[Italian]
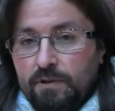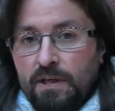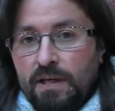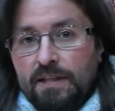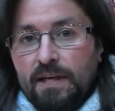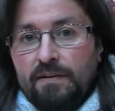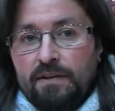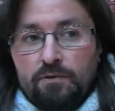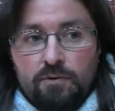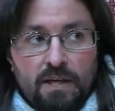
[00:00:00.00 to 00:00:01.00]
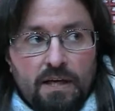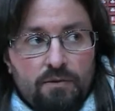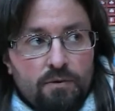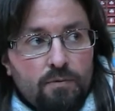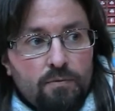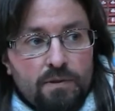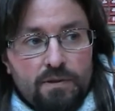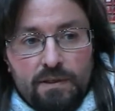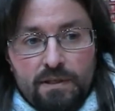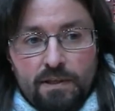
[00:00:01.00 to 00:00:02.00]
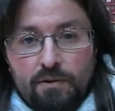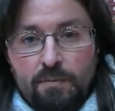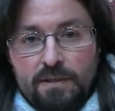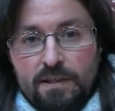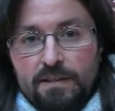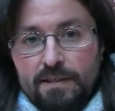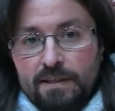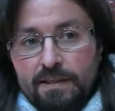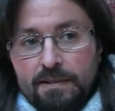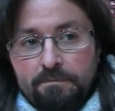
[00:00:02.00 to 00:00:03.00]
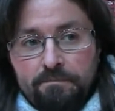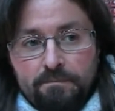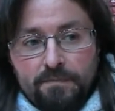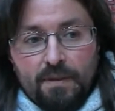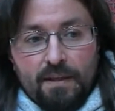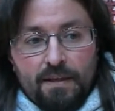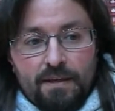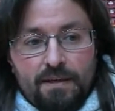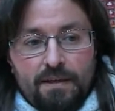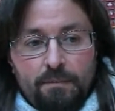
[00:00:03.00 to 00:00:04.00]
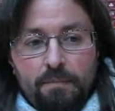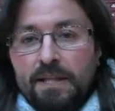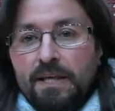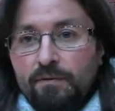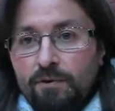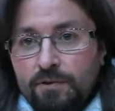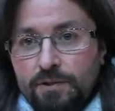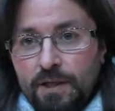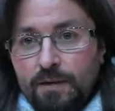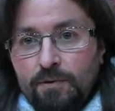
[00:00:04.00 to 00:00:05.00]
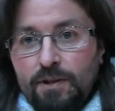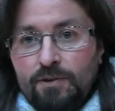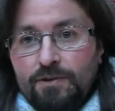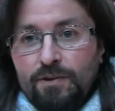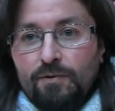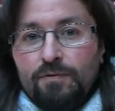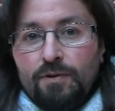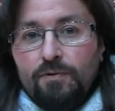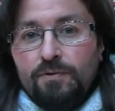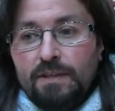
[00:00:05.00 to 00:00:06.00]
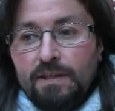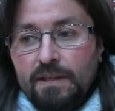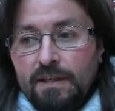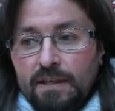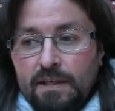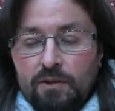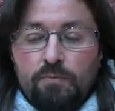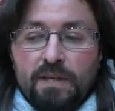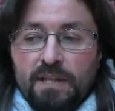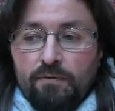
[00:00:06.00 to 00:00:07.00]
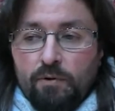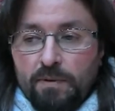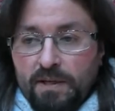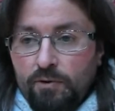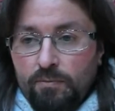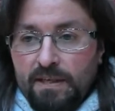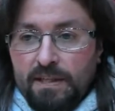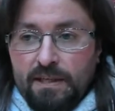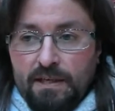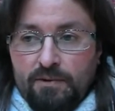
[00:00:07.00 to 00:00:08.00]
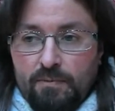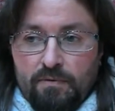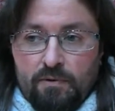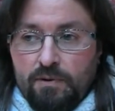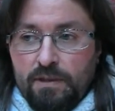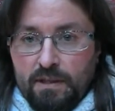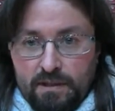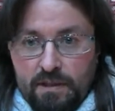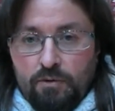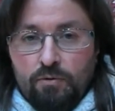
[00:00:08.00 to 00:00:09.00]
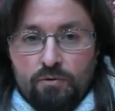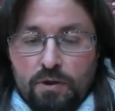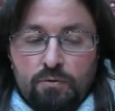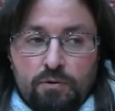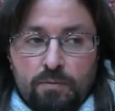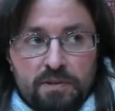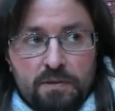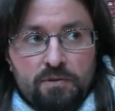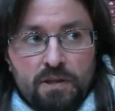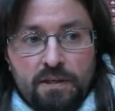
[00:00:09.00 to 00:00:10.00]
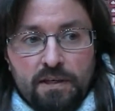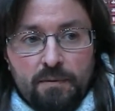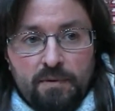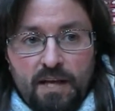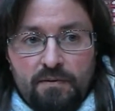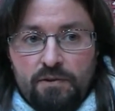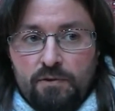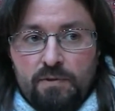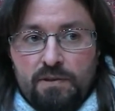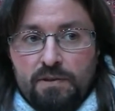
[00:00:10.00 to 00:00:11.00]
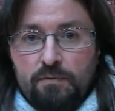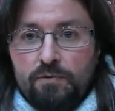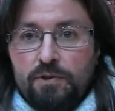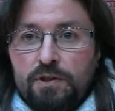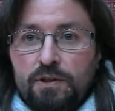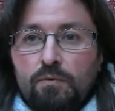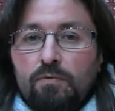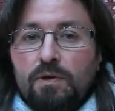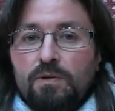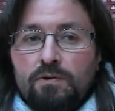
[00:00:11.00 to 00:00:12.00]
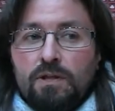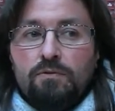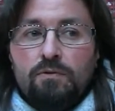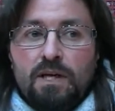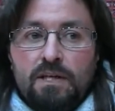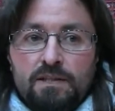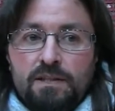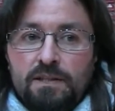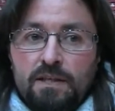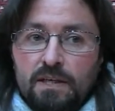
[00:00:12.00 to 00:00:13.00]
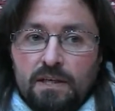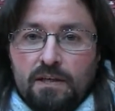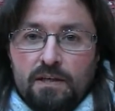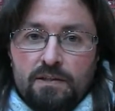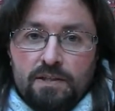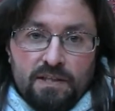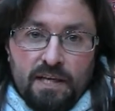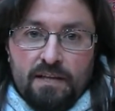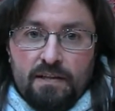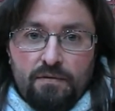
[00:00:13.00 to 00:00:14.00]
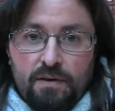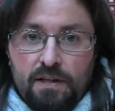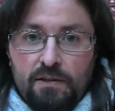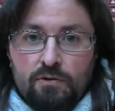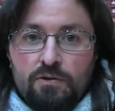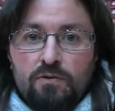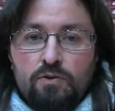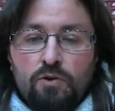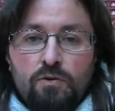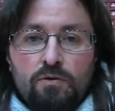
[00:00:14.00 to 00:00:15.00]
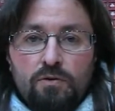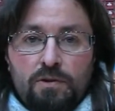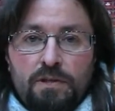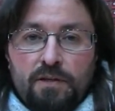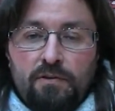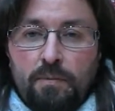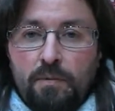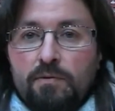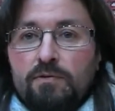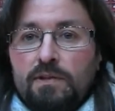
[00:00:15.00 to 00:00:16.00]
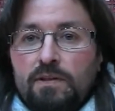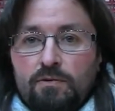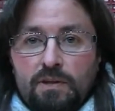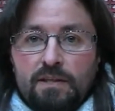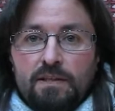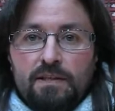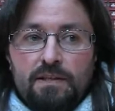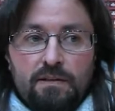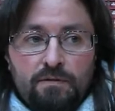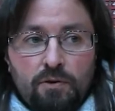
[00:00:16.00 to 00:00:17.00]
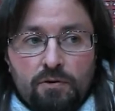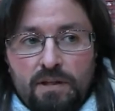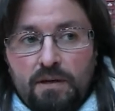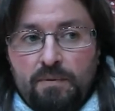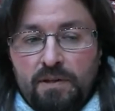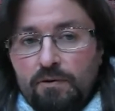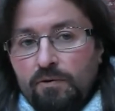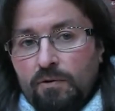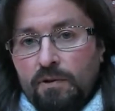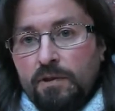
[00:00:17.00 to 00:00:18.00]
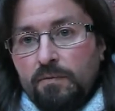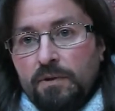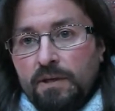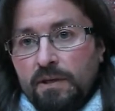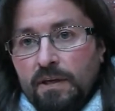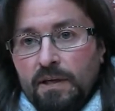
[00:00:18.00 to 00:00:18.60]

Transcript: al di là del risultato che comunque è stato abbastanza eh, benevolo diciamo, nei nostri confronti, non benevolo perché non meritato, ma voglio dire è stato contenuto perché siamo stati anche bravi, insomma siamo riusciti comunque a non straturarci cercare di fare il nostro gioco. È chiaro che abbiamo incontrato tante difficoltà per i loro ritmi